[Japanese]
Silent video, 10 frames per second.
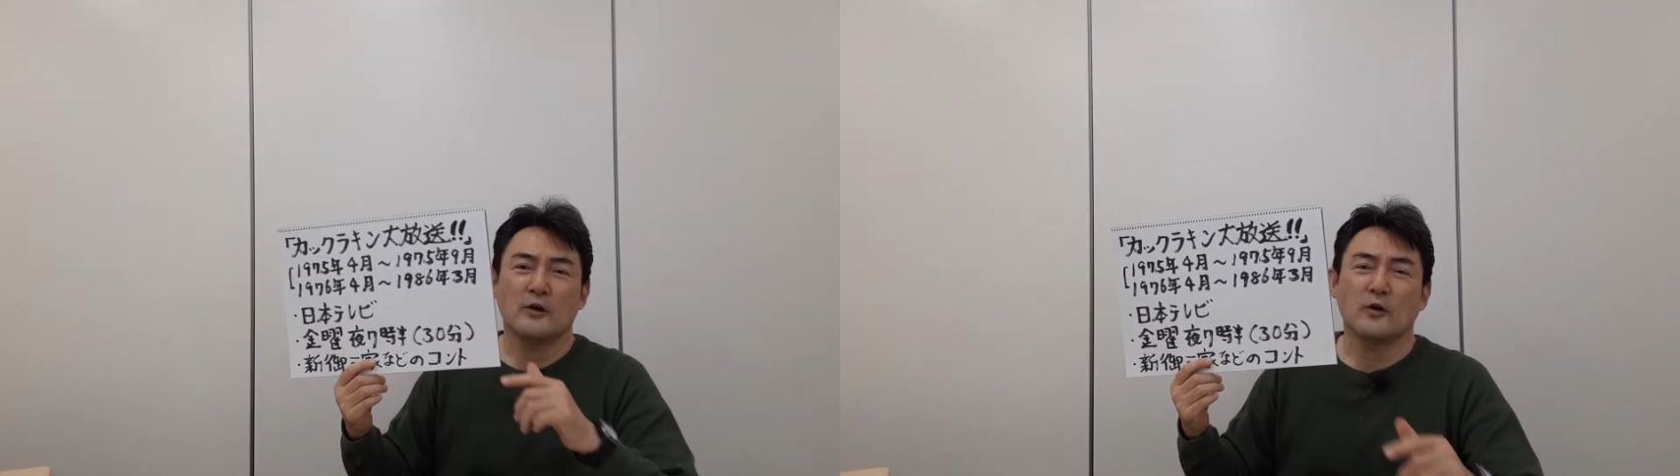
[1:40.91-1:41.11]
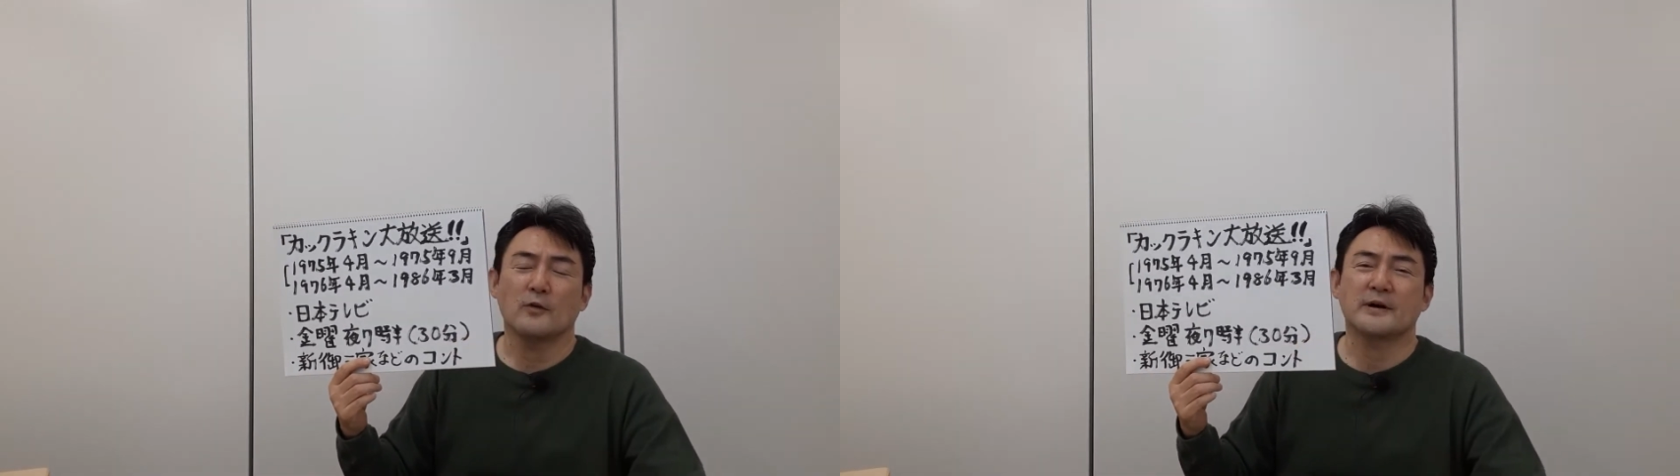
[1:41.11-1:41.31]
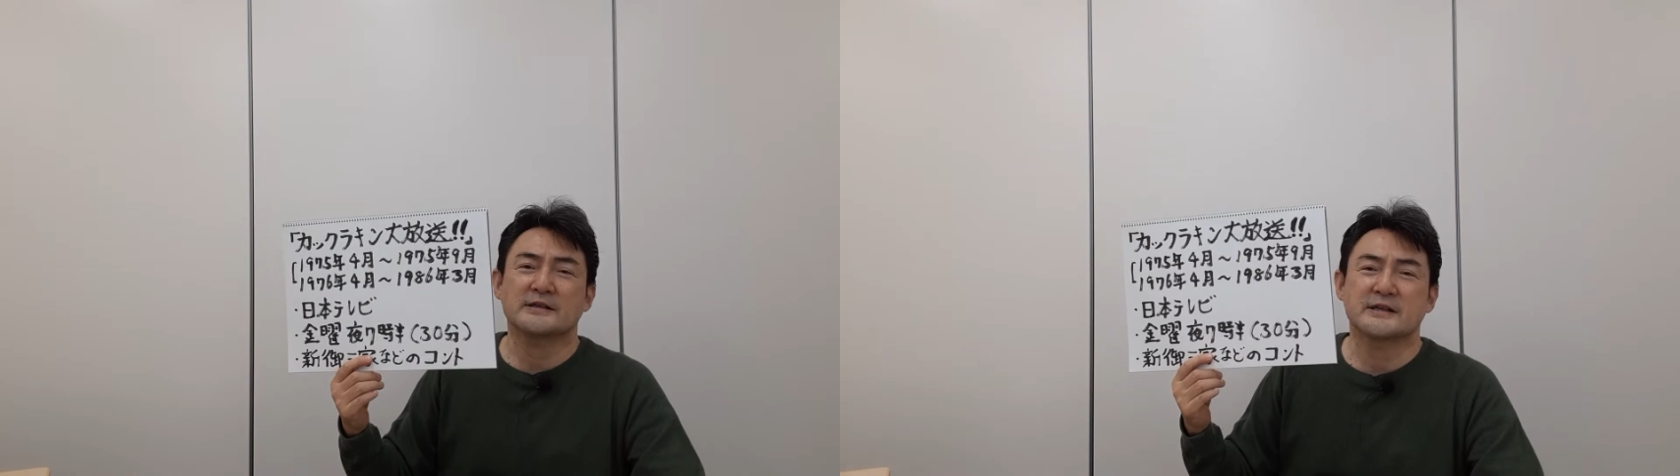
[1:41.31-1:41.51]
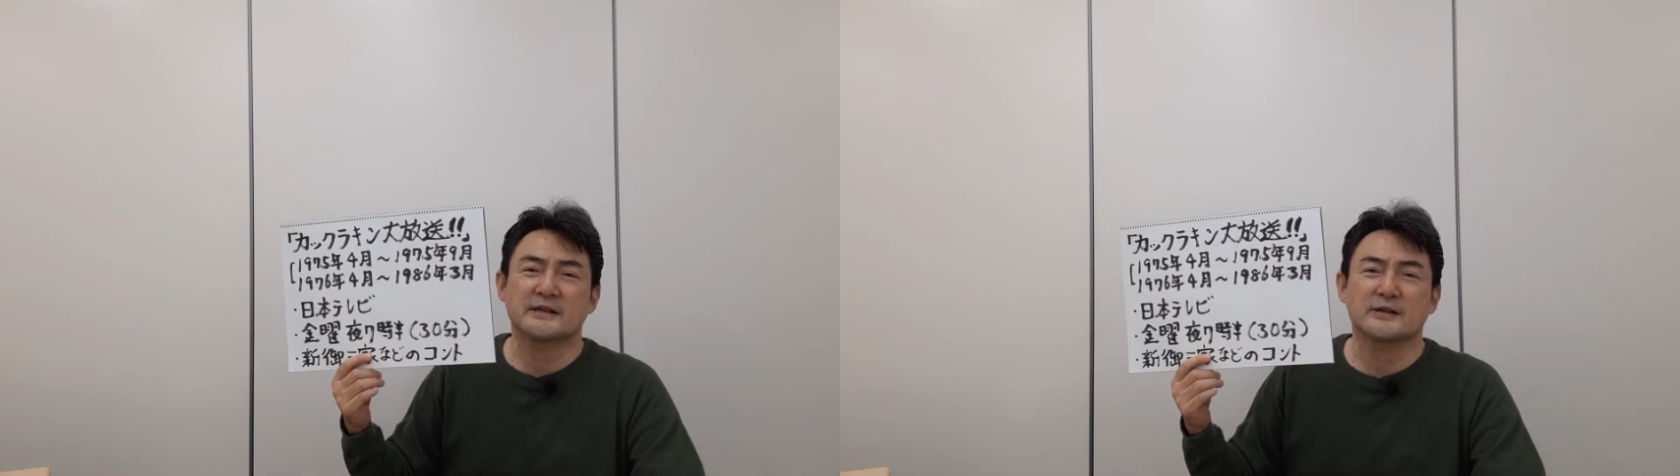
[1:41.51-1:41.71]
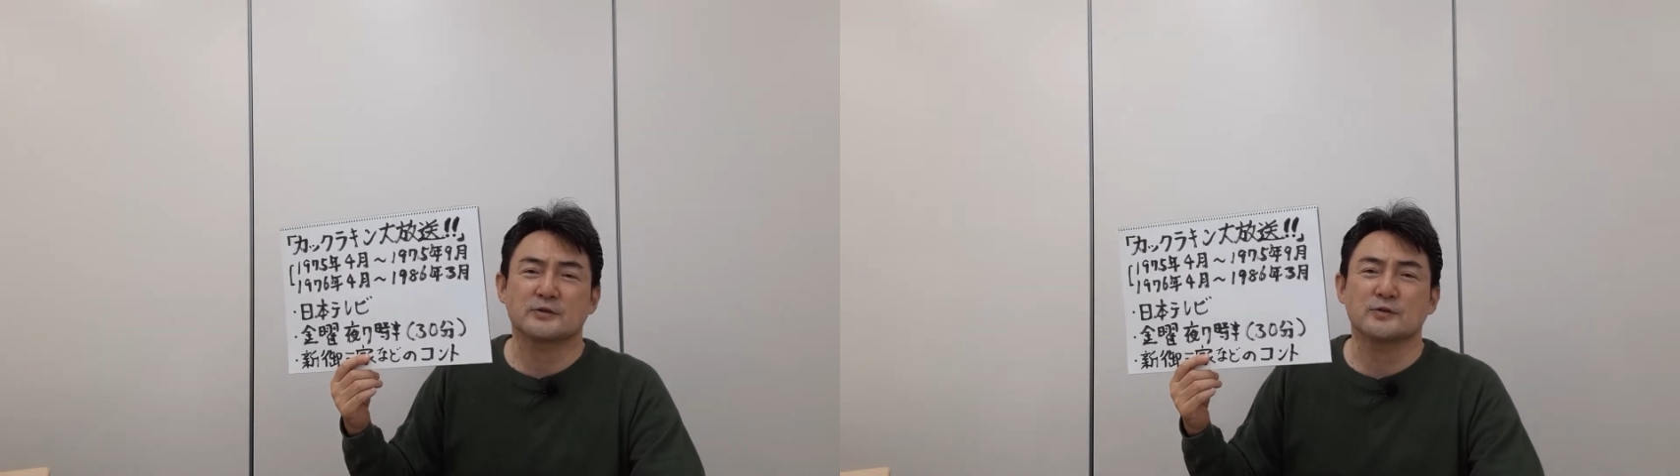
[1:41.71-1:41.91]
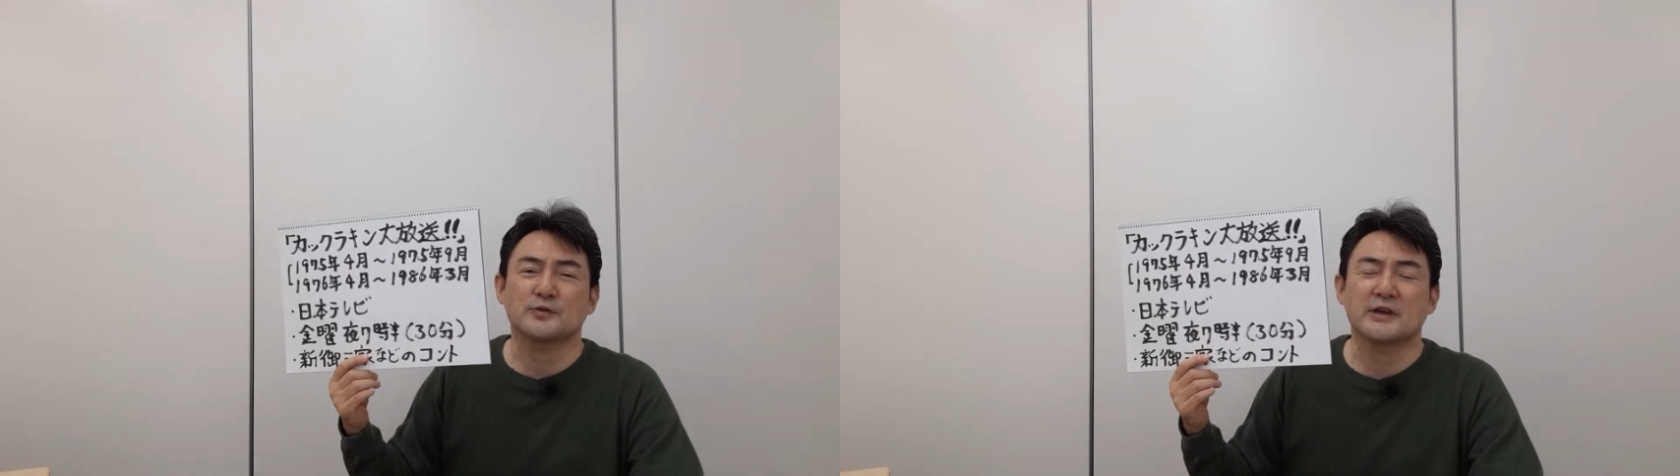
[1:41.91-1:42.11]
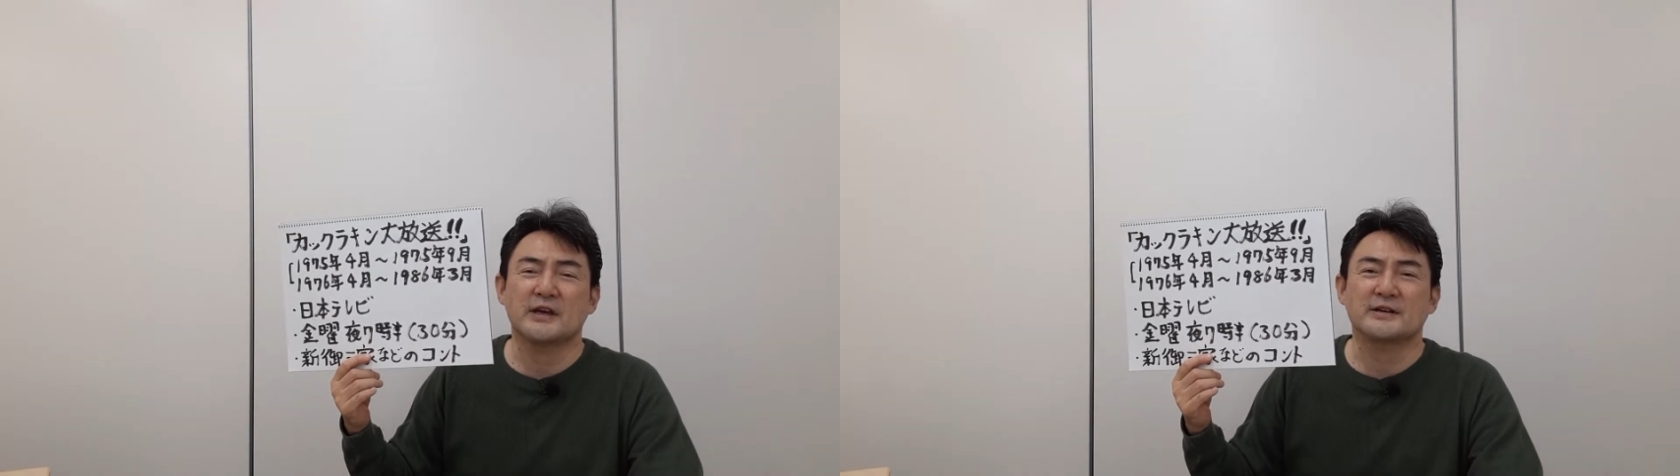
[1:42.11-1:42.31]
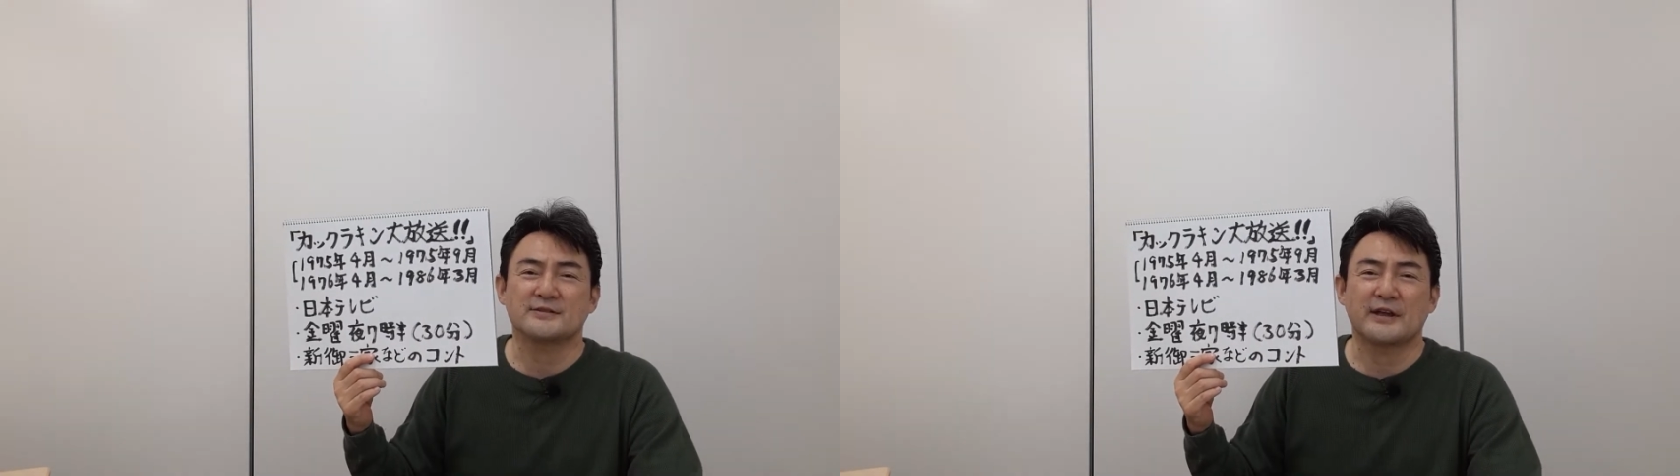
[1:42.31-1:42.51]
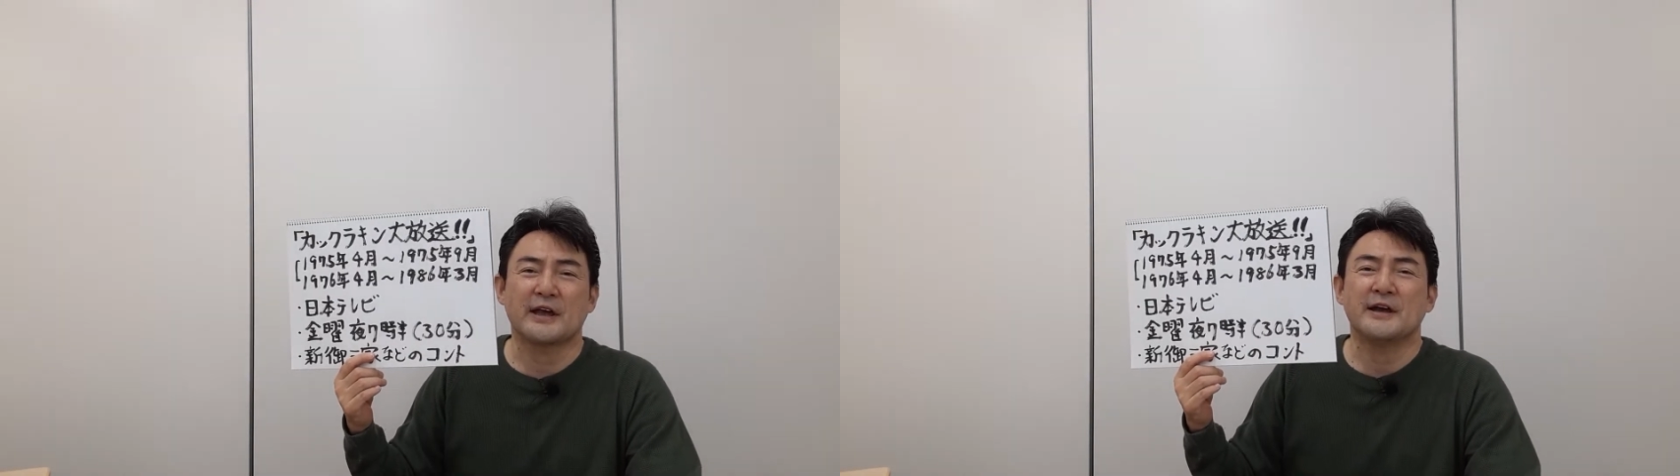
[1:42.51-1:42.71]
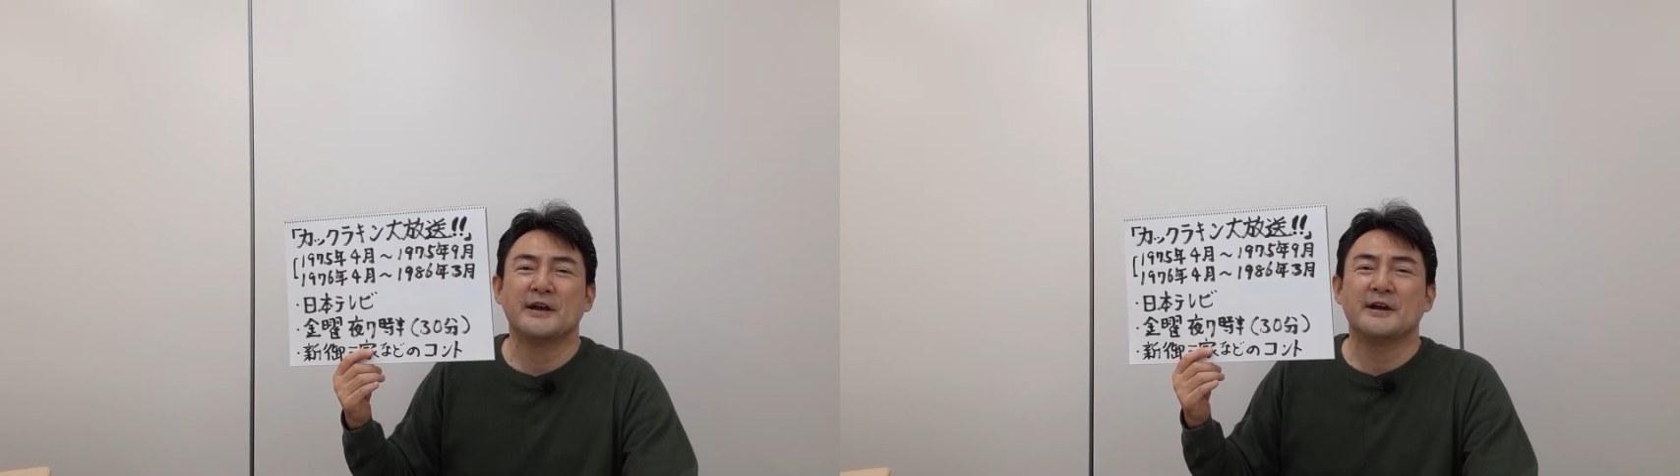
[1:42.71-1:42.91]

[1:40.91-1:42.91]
おばあさん役の老け役で、